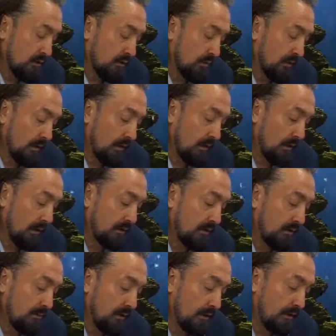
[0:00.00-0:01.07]
Şimdi
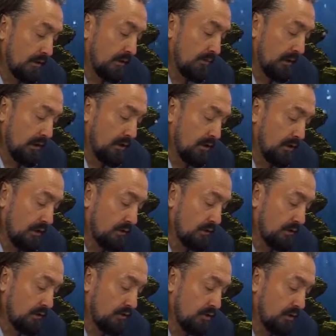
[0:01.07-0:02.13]
Hz. Mehdi gibi
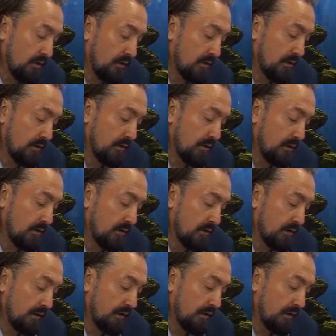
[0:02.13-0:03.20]
eşyasın, şahısların
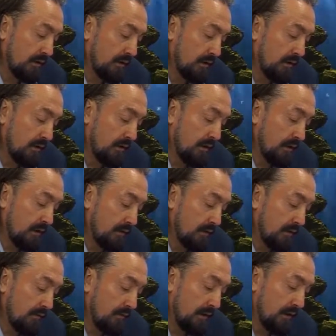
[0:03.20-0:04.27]
hakkındaki
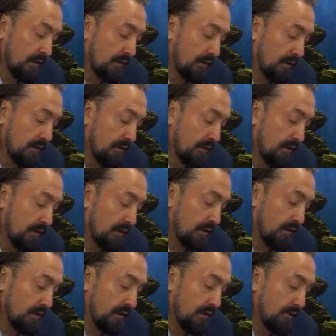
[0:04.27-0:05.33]
rivayetlerin
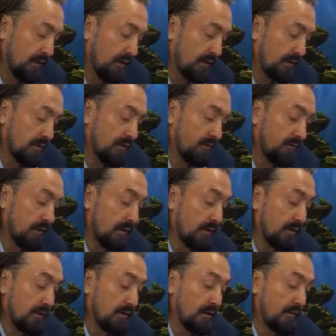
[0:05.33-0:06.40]
ihtilafatı,
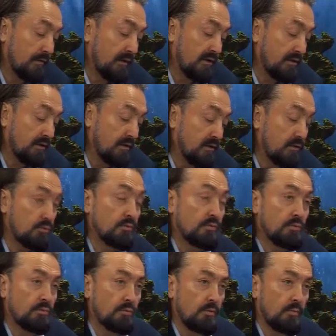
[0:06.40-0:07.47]
farklılıklar ve sırrı
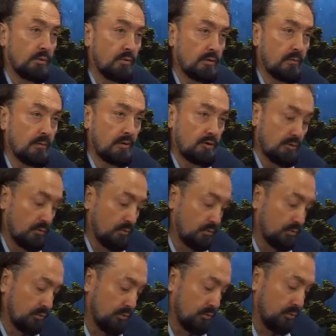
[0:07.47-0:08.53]
şudur diyor Bediüzzaman.
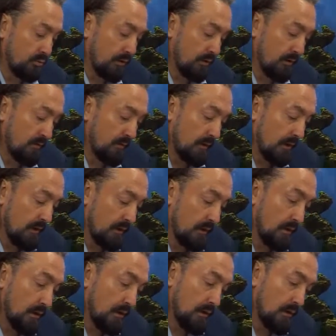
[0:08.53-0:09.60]
şu, şudur ki.
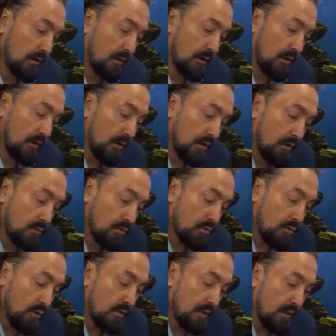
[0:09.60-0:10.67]

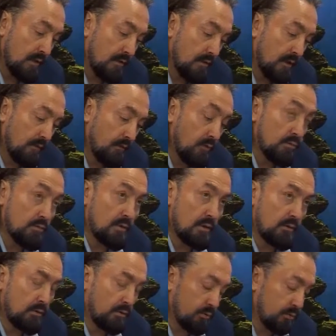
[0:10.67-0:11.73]
Sözler sayfa
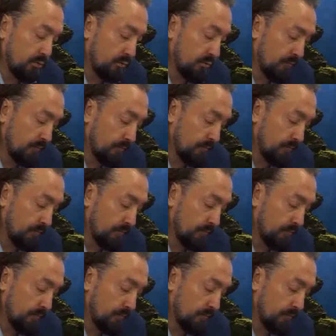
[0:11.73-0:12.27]
359.